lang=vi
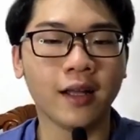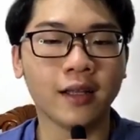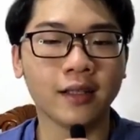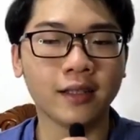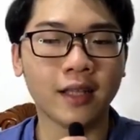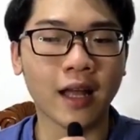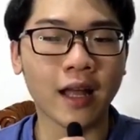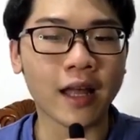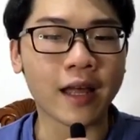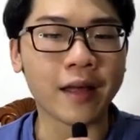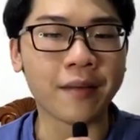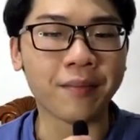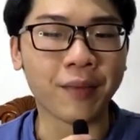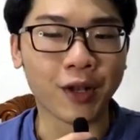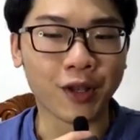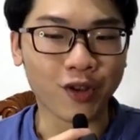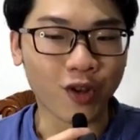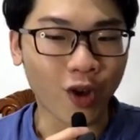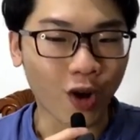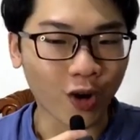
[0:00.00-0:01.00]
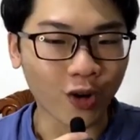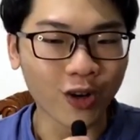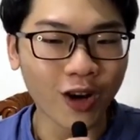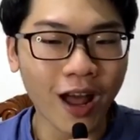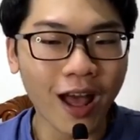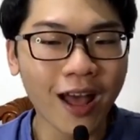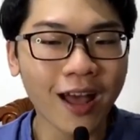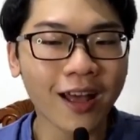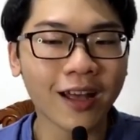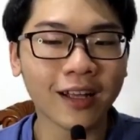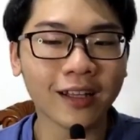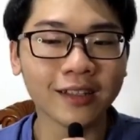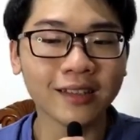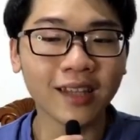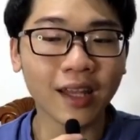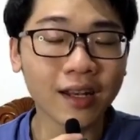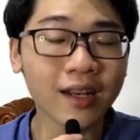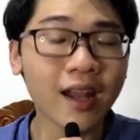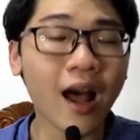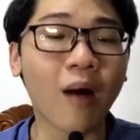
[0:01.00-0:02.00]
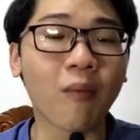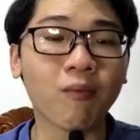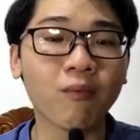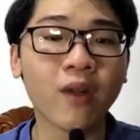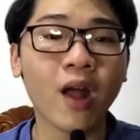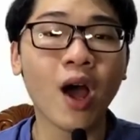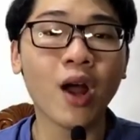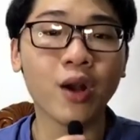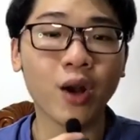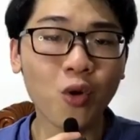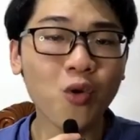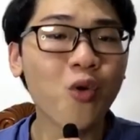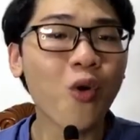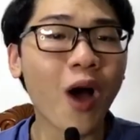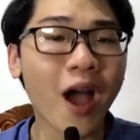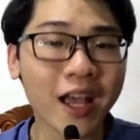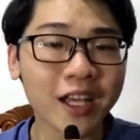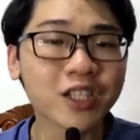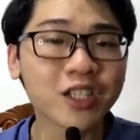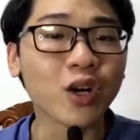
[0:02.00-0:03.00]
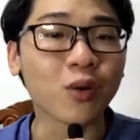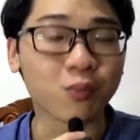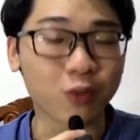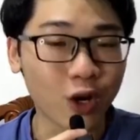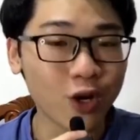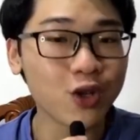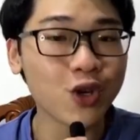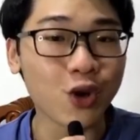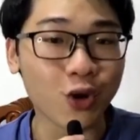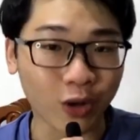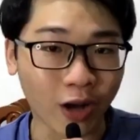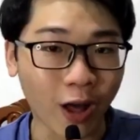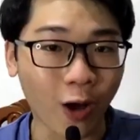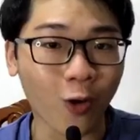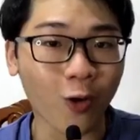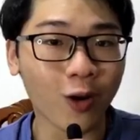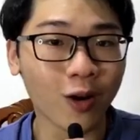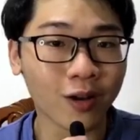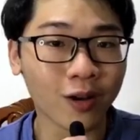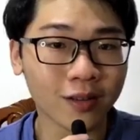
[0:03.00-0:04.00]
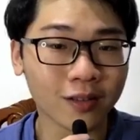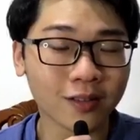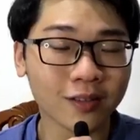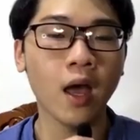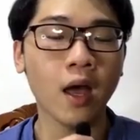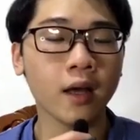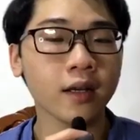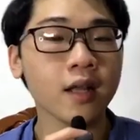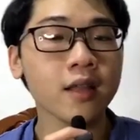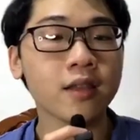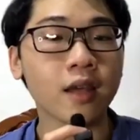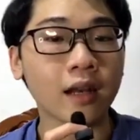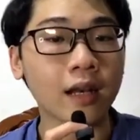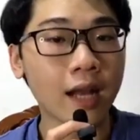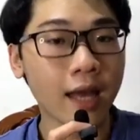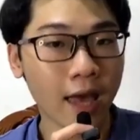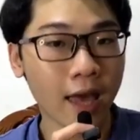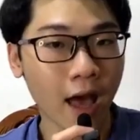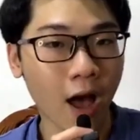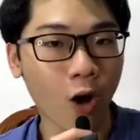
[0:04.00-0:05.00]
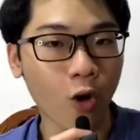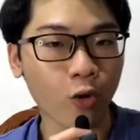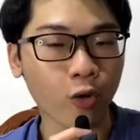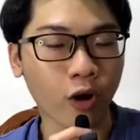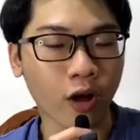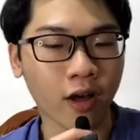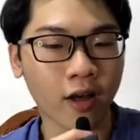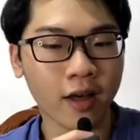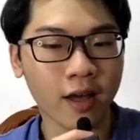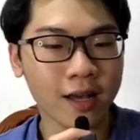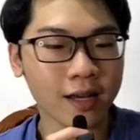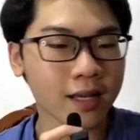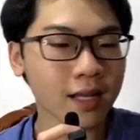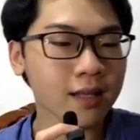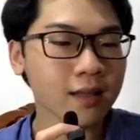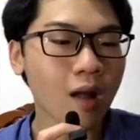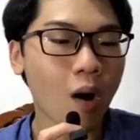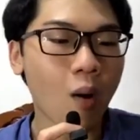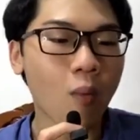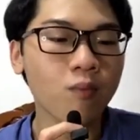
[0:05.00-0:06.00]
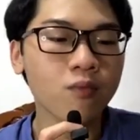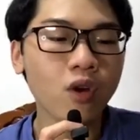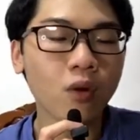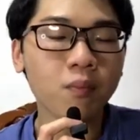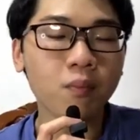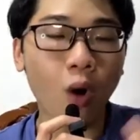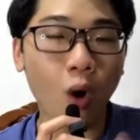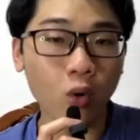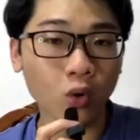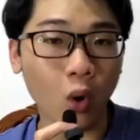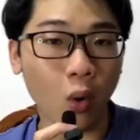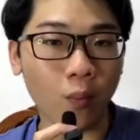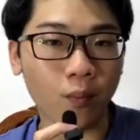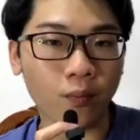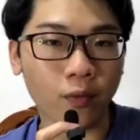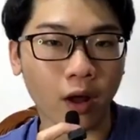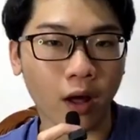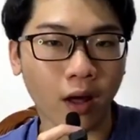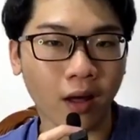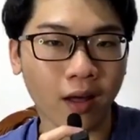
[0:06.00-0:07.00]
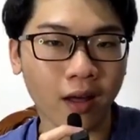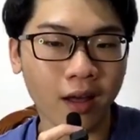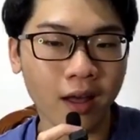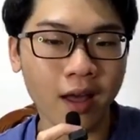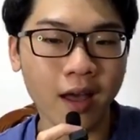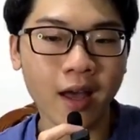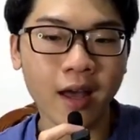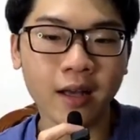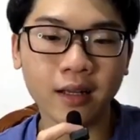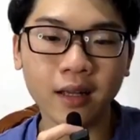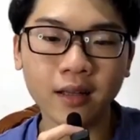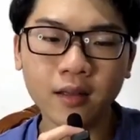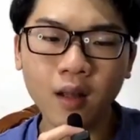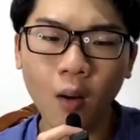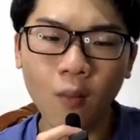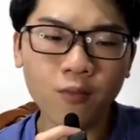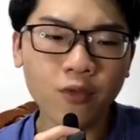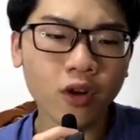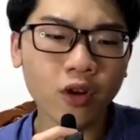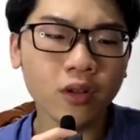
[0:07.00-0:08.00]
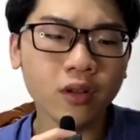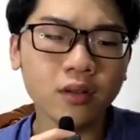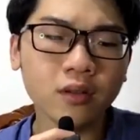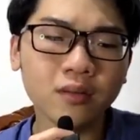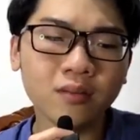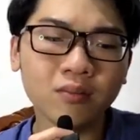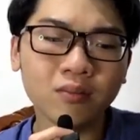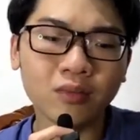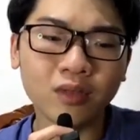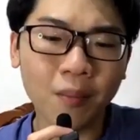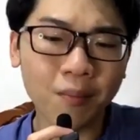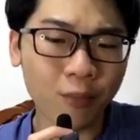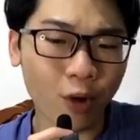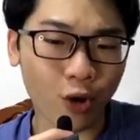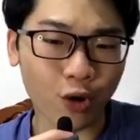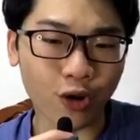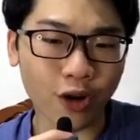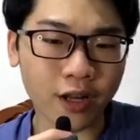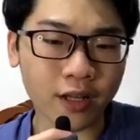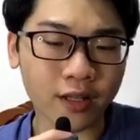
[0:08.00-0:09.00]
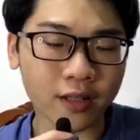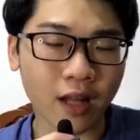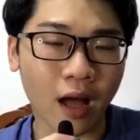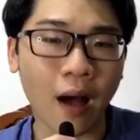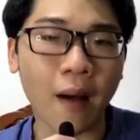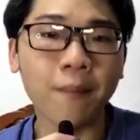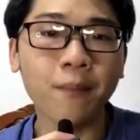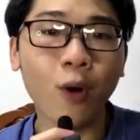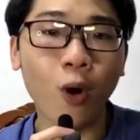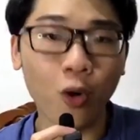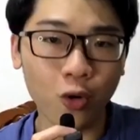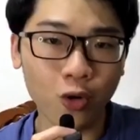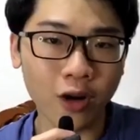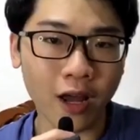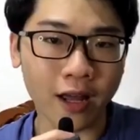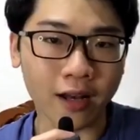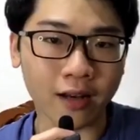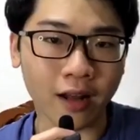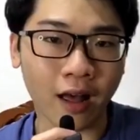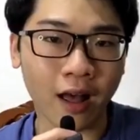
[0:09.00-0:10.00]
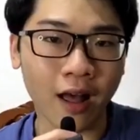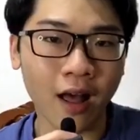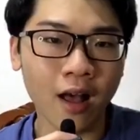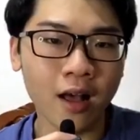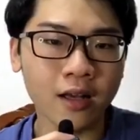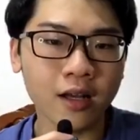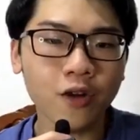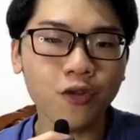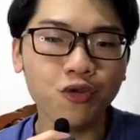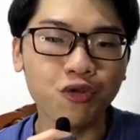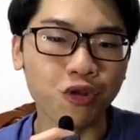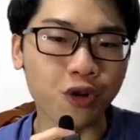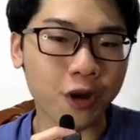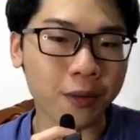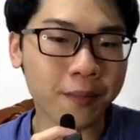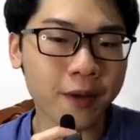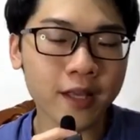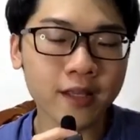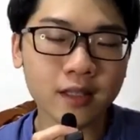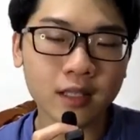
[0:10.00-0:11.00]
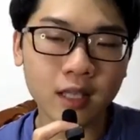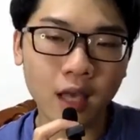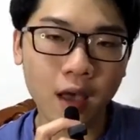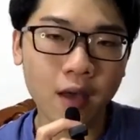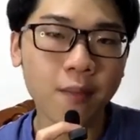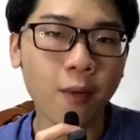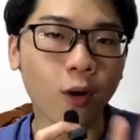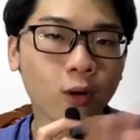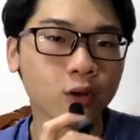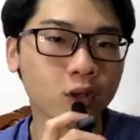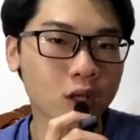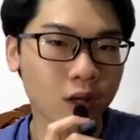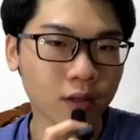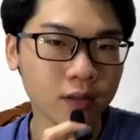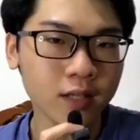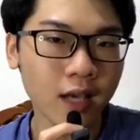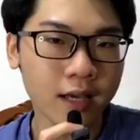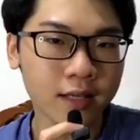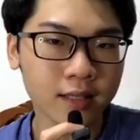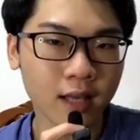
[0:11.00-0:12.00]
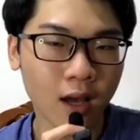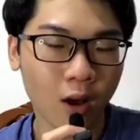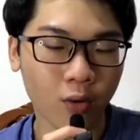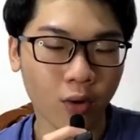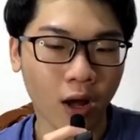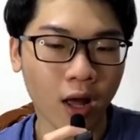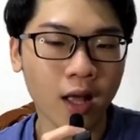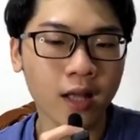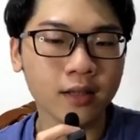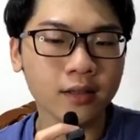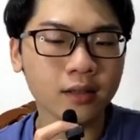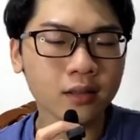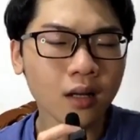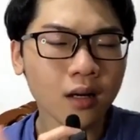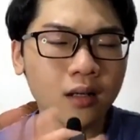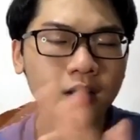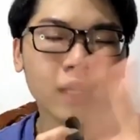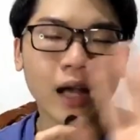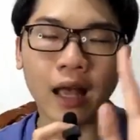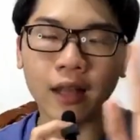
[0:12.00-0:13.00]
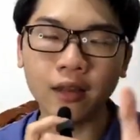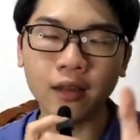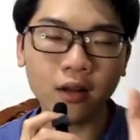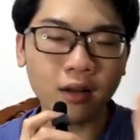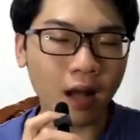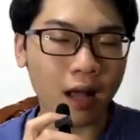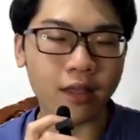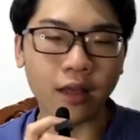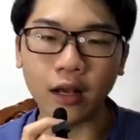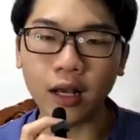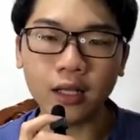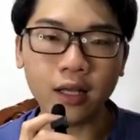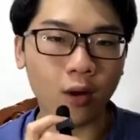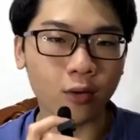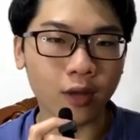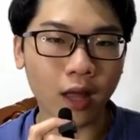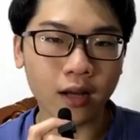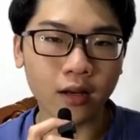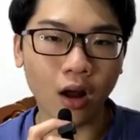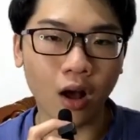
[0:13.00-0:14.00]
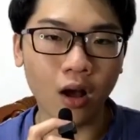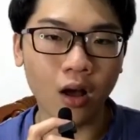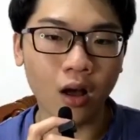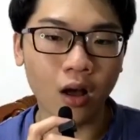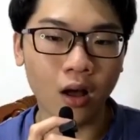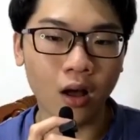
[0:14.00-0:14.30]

thì mình nhận ra Tin học nó quan trọng đến nhiều nào. Cách chỉnh layout nè, cách thống nhất bố cục nè, cách thống nhất numbering nè, pullet nè, cách repeat table cho những trang sau nè. Tất cả tất cả những cái thao tác đó.